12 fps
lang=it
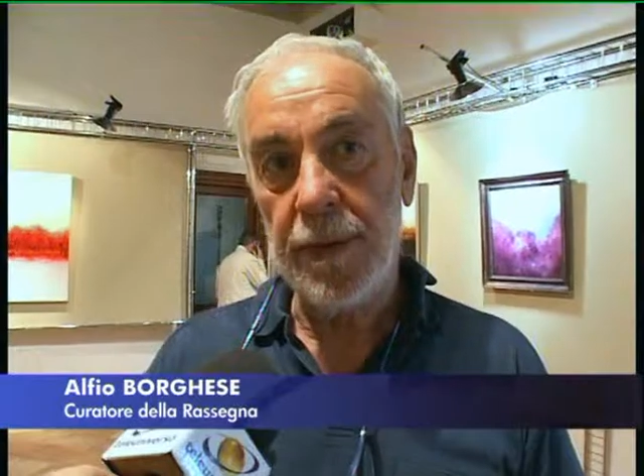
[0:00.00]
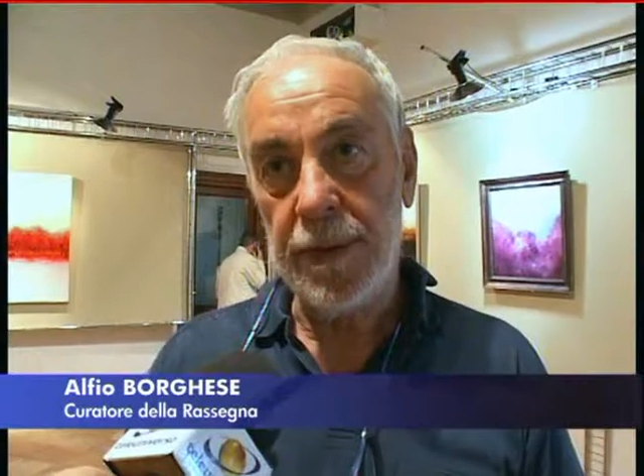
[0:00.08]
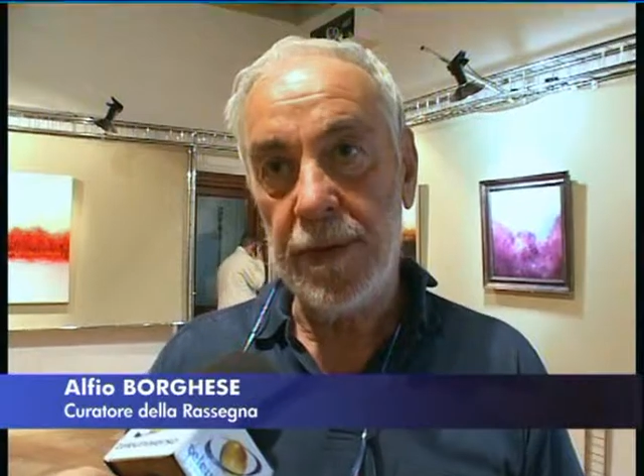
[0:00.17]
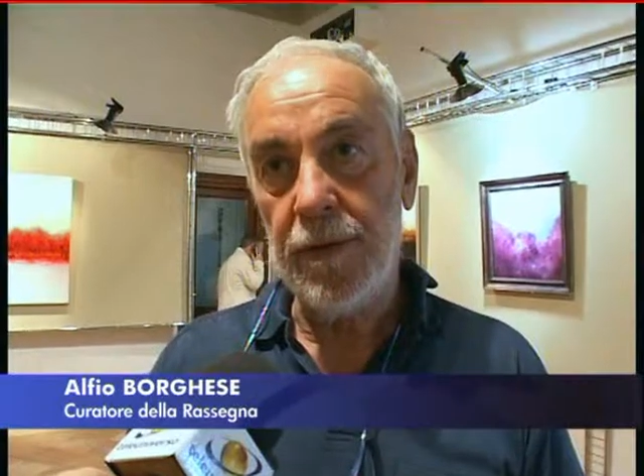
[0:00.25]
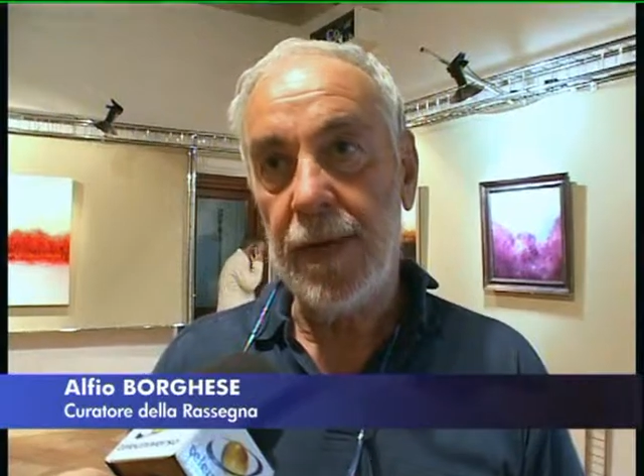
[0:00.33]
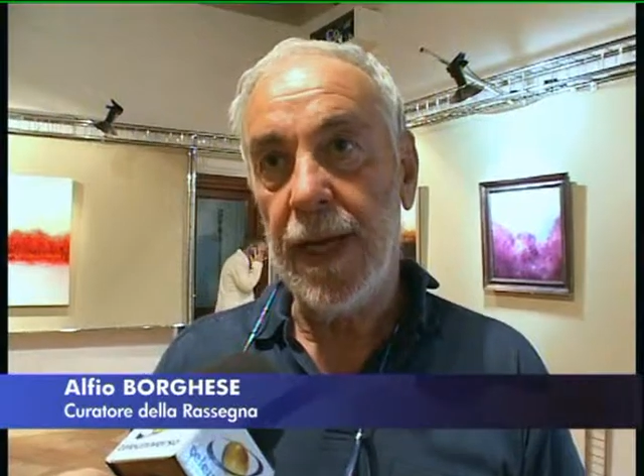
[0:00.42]

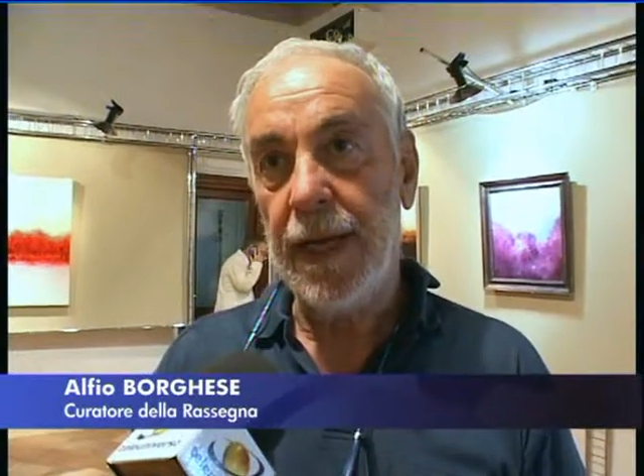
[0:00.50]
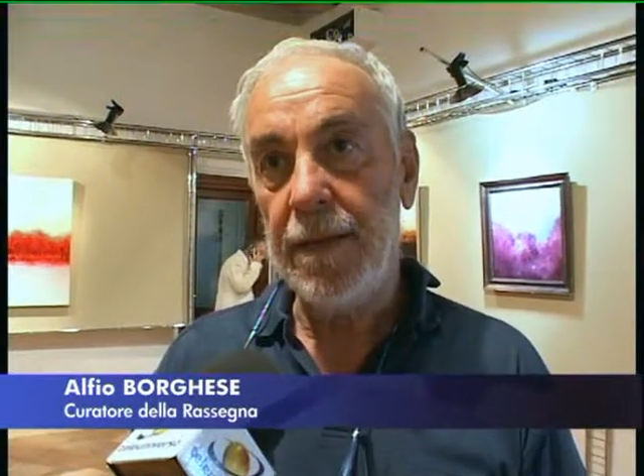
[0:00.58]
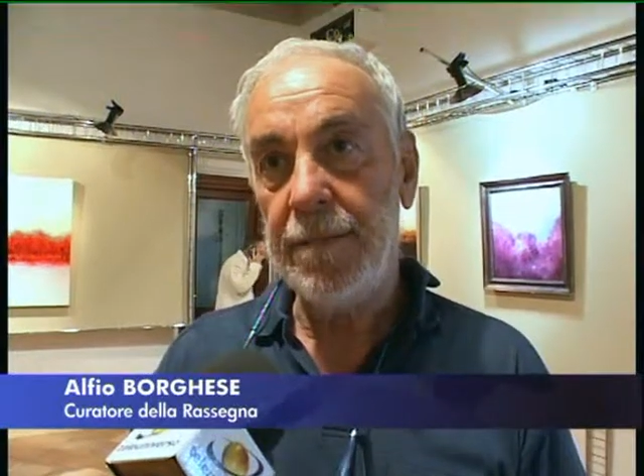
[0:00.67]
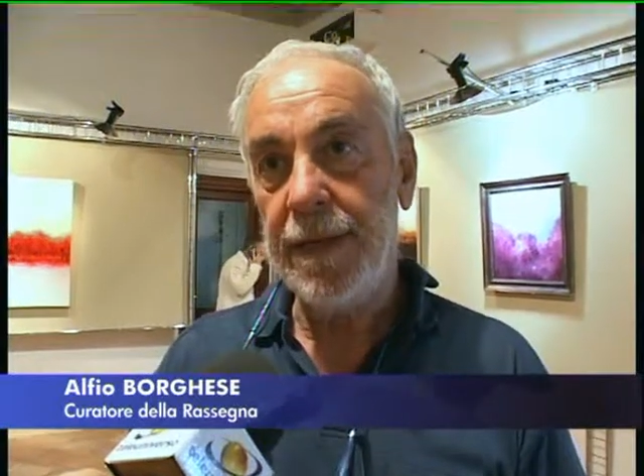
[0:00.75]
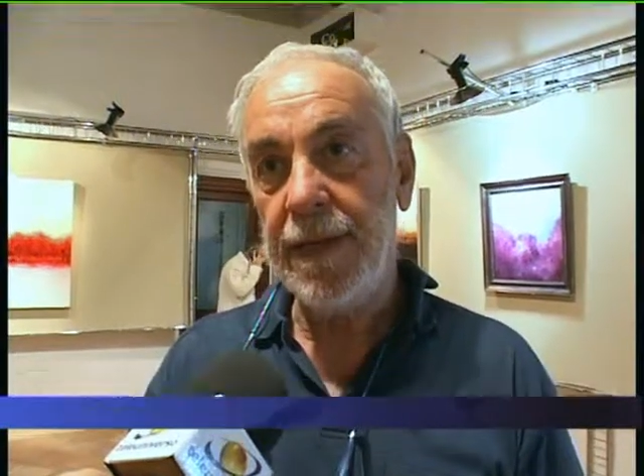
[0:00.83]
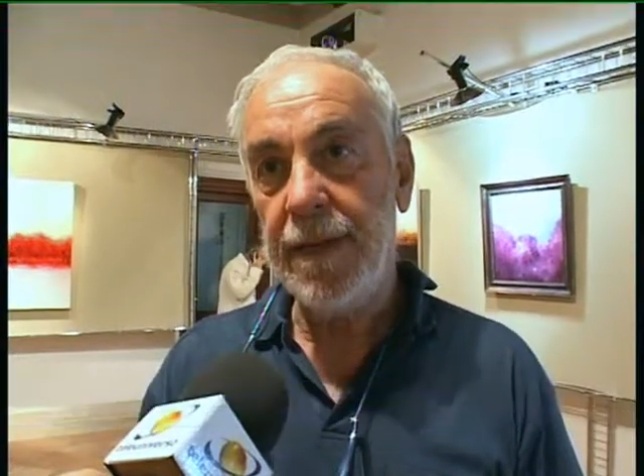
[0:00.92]

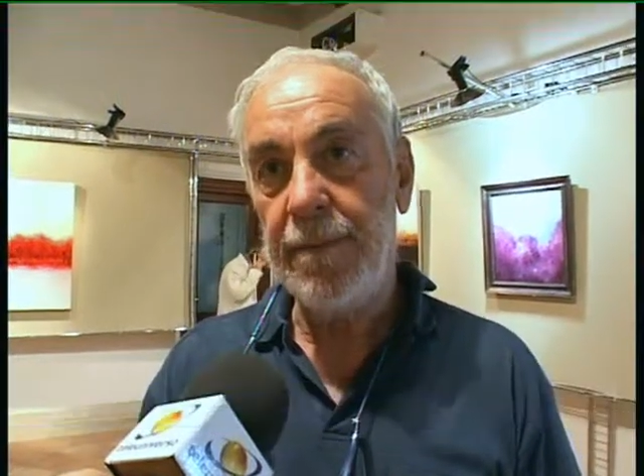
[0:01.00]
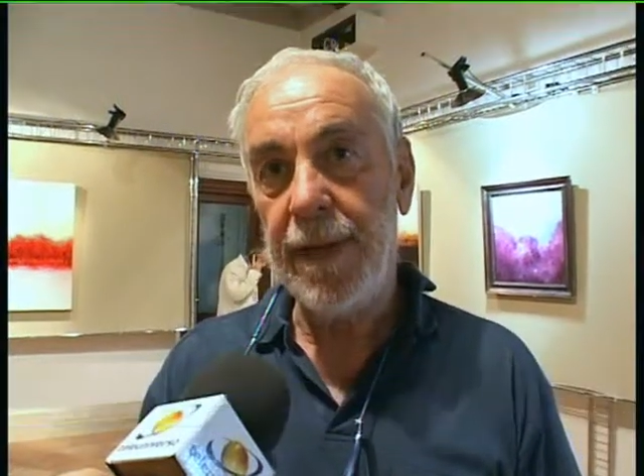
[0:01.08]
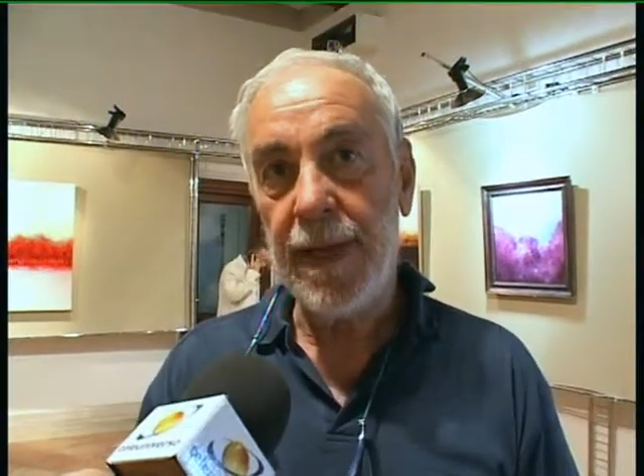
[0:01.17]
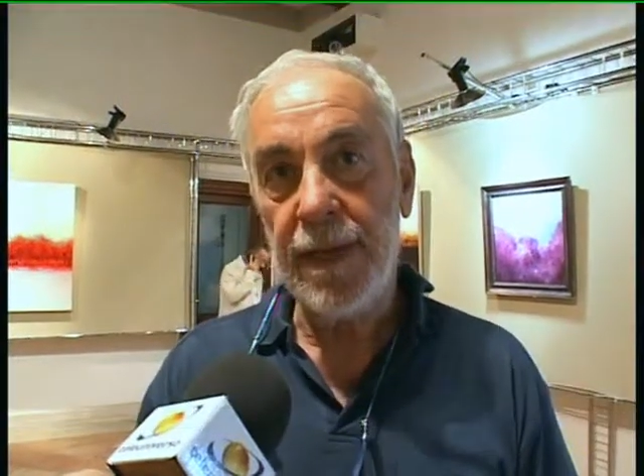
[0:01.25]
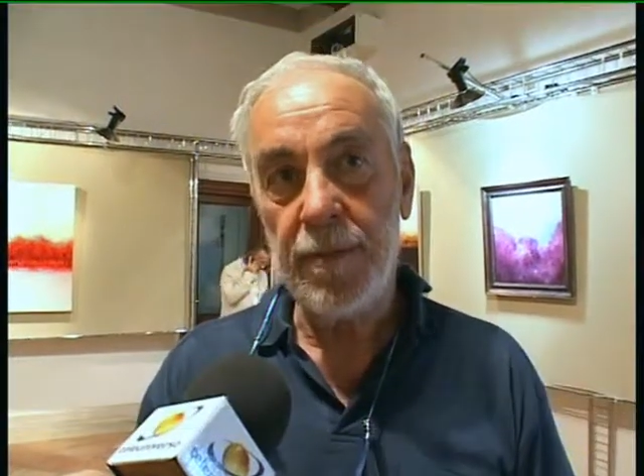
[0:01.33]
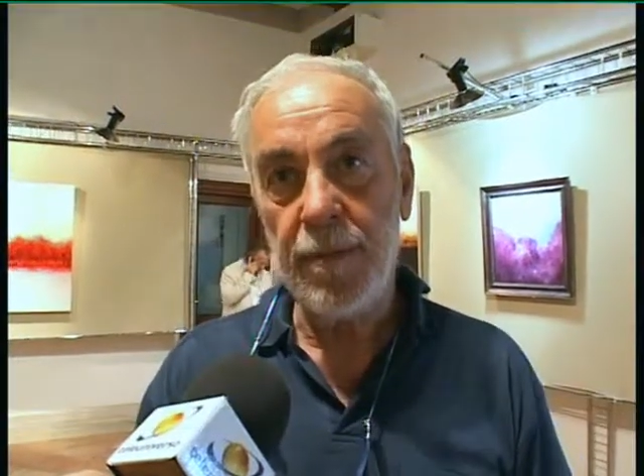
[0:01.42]
particolare perché
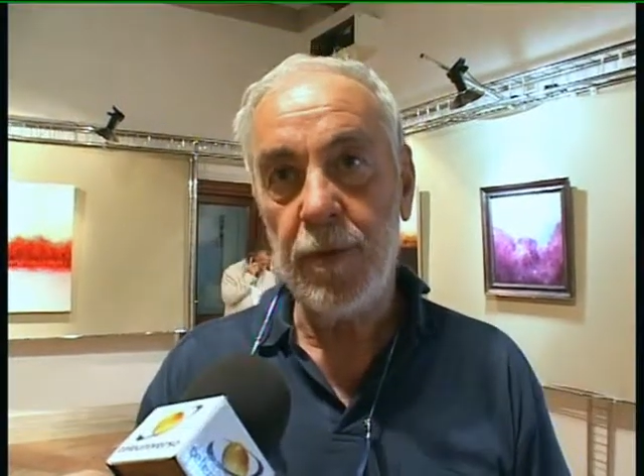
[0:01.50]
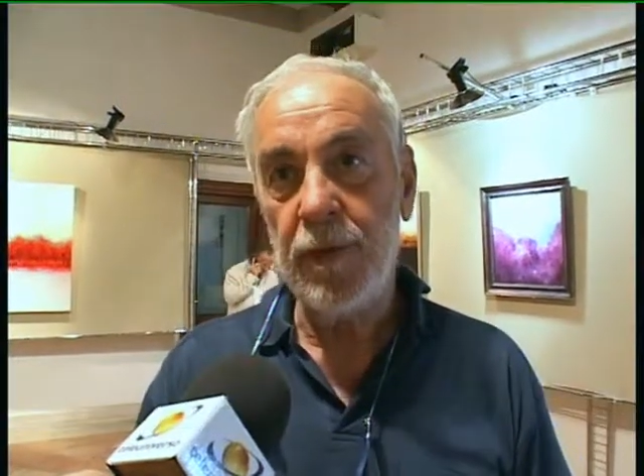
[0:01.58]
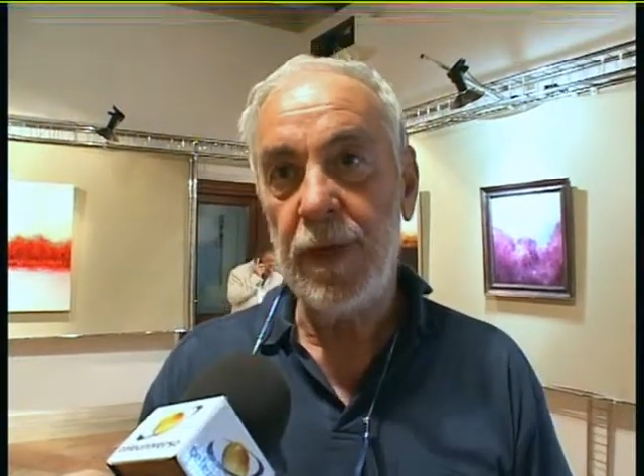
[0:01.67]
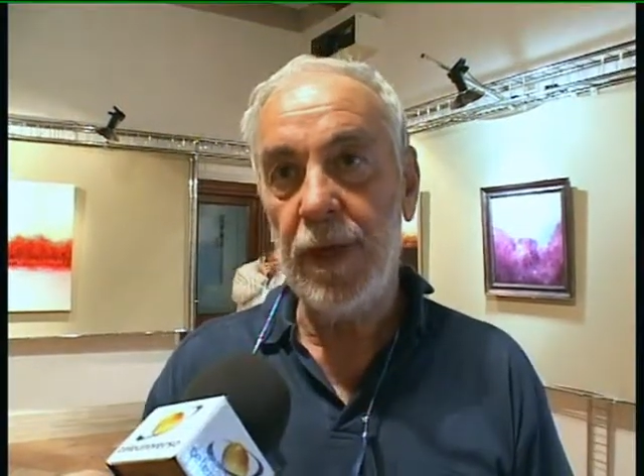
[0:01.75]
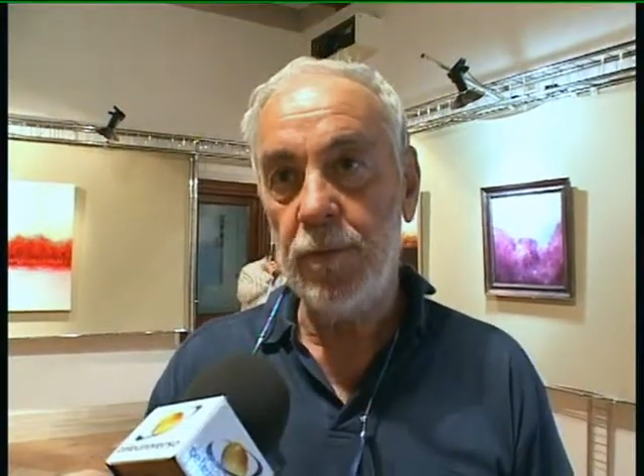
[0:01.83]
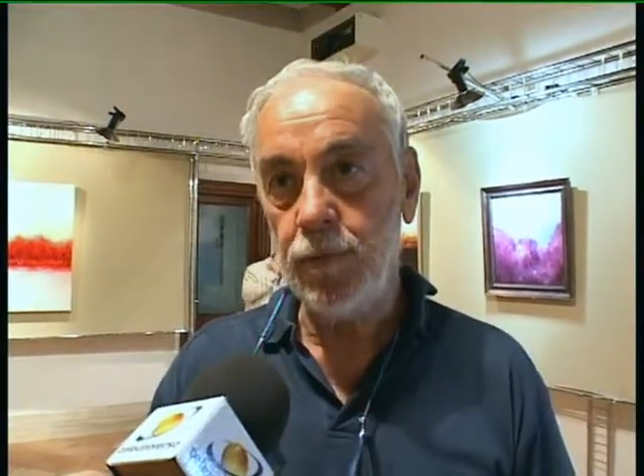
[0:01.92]
parla
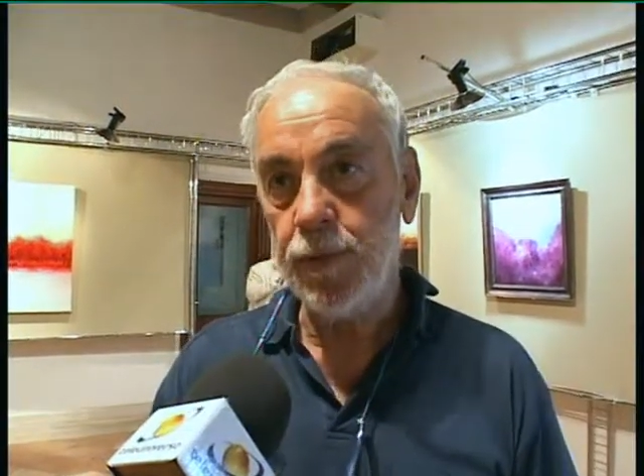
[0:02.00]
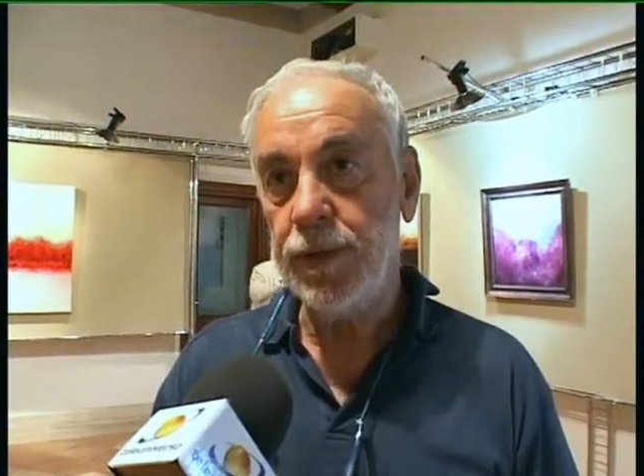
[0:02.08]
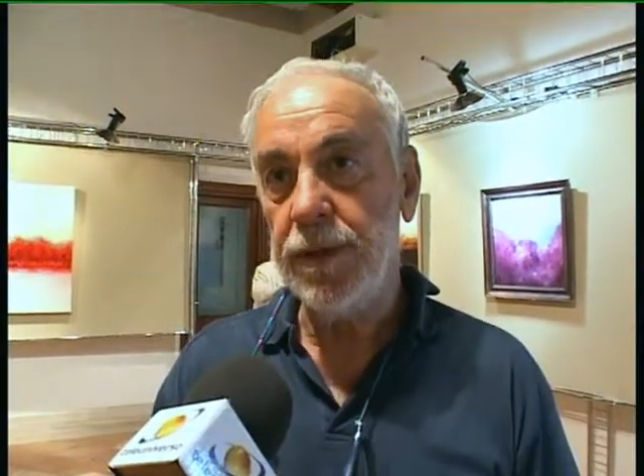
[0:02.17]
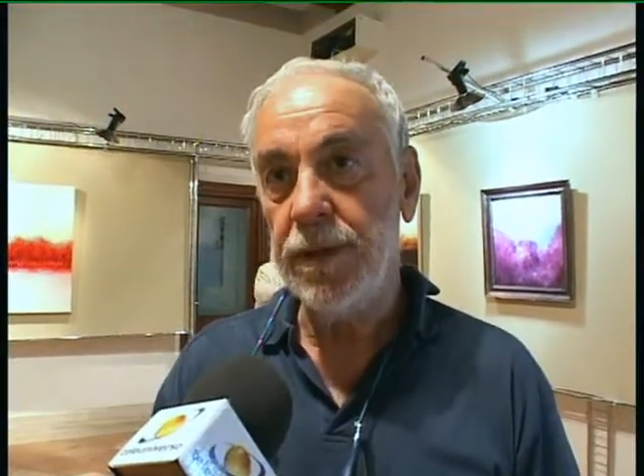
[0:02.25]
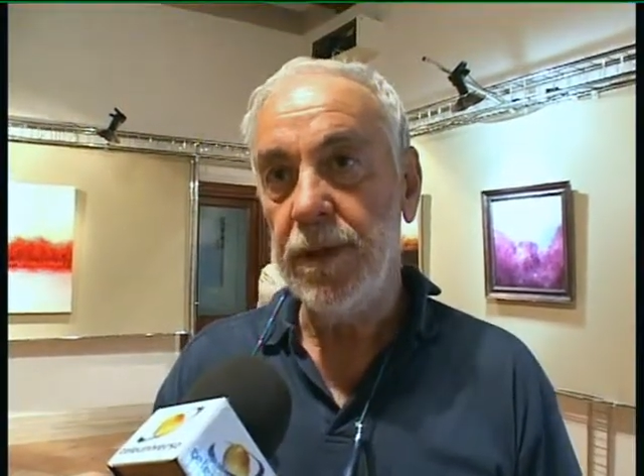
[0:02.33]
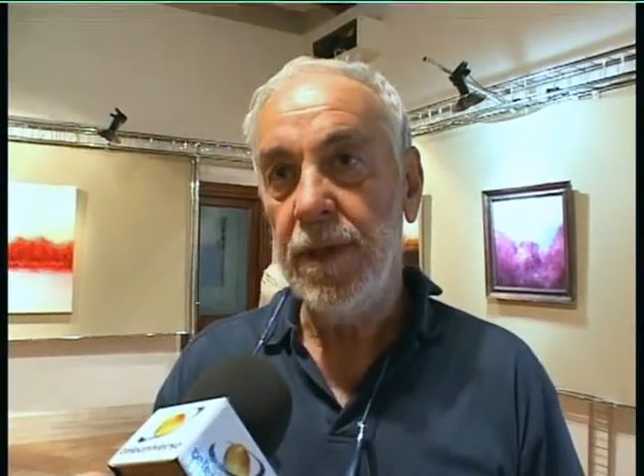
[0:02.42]
proprio della
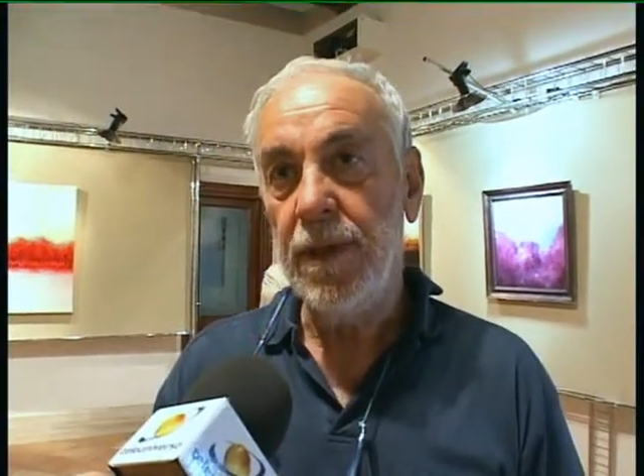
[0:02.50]
luce.